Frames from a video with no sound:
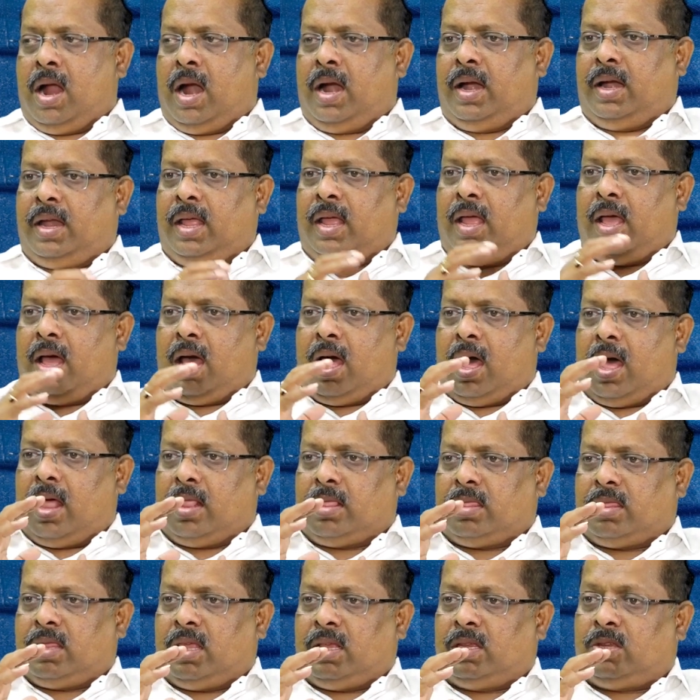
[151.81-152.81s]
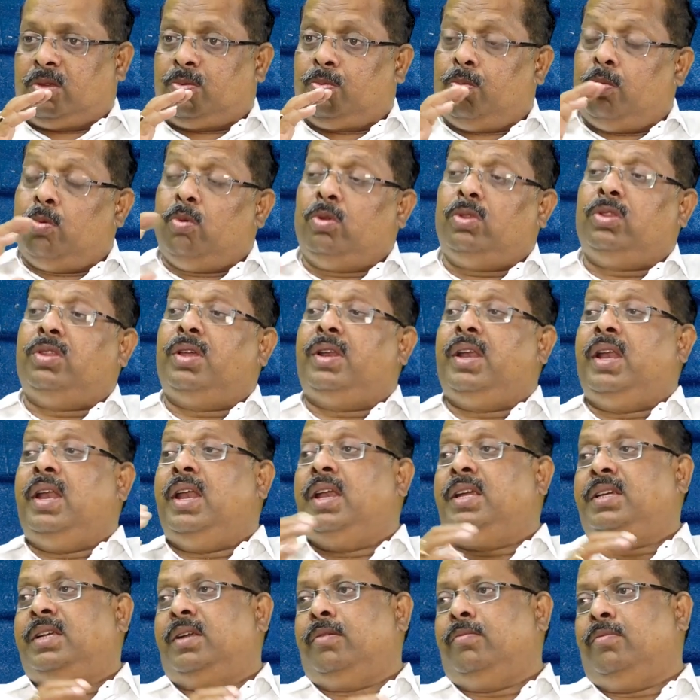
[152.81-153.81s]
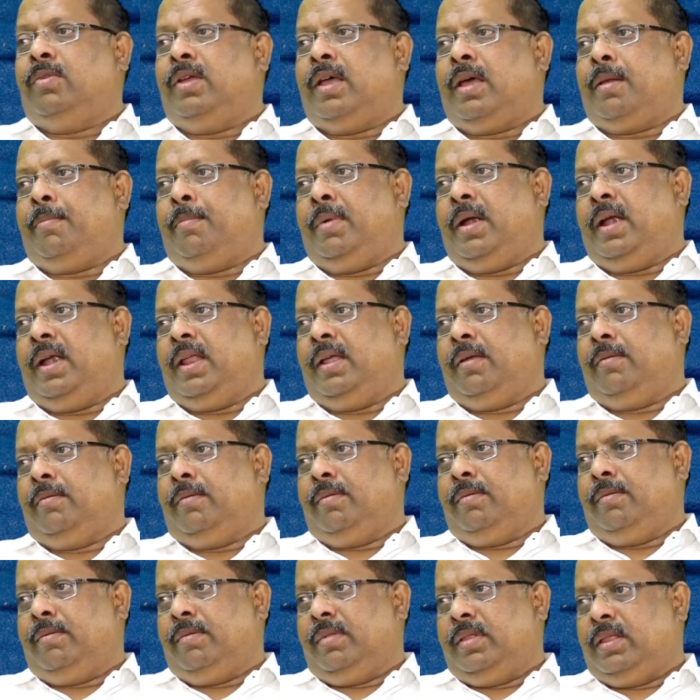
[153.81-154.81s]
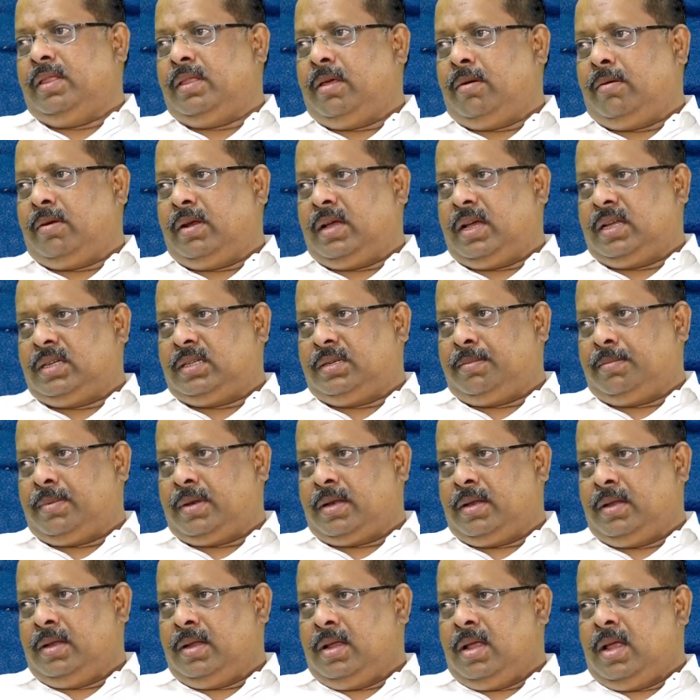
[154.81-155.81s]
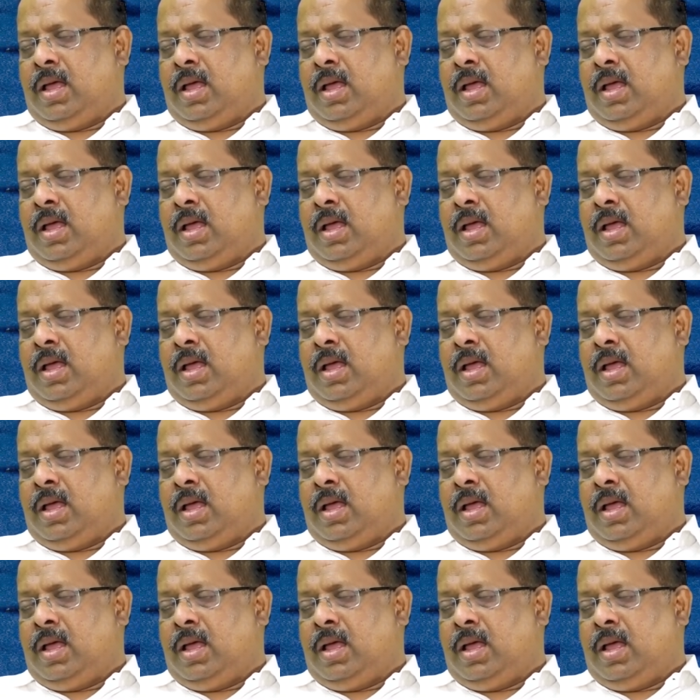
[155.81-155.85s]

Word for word: అంటే అంత స్మూత్ రిలేషన్ వీఆర్ మెయింటైన్ విత్ అవర్ కస్టమర్